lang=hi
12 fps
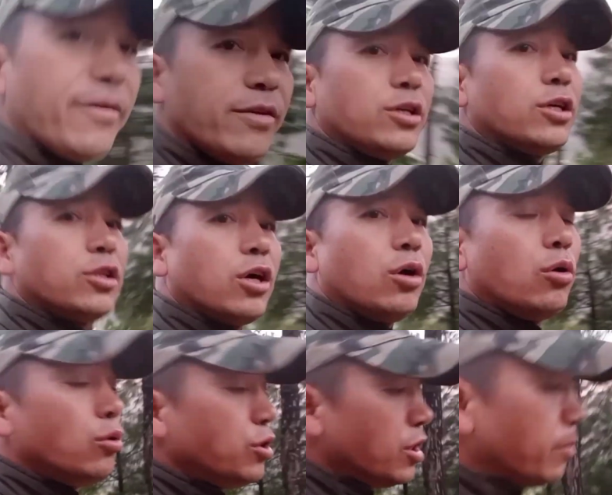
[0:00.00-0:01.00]
चलता हो
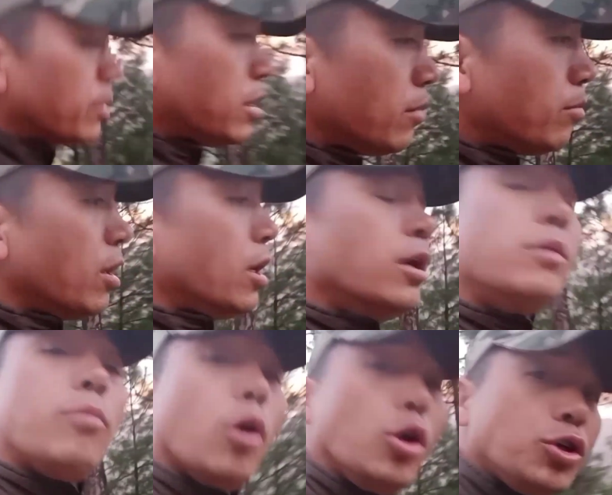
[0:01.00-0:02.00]
या मतलब
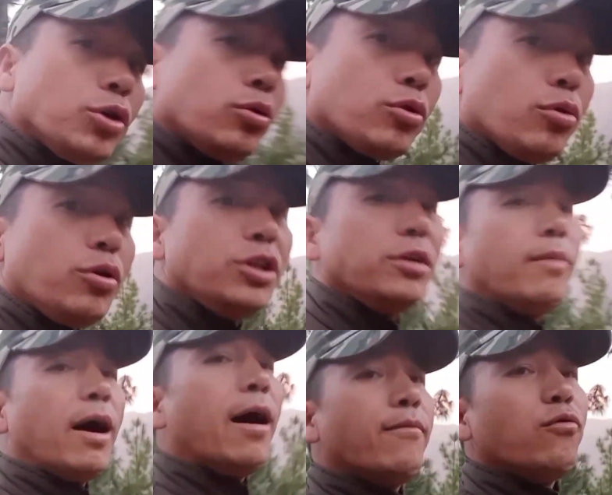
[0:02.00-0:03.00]
पॉल्यूशन हो क्योंकि जब
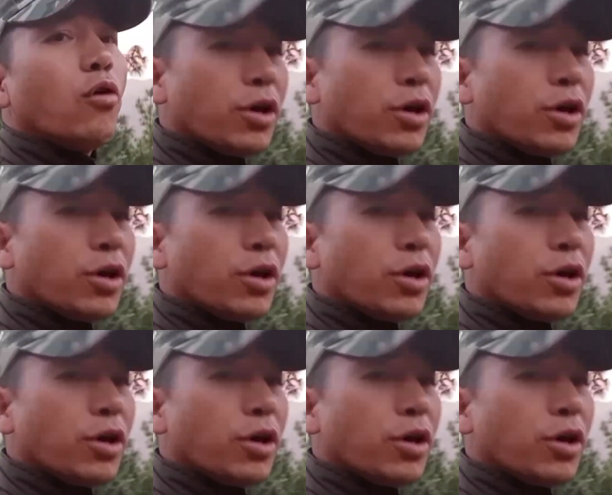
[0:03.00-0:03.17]
आप वॉकिंग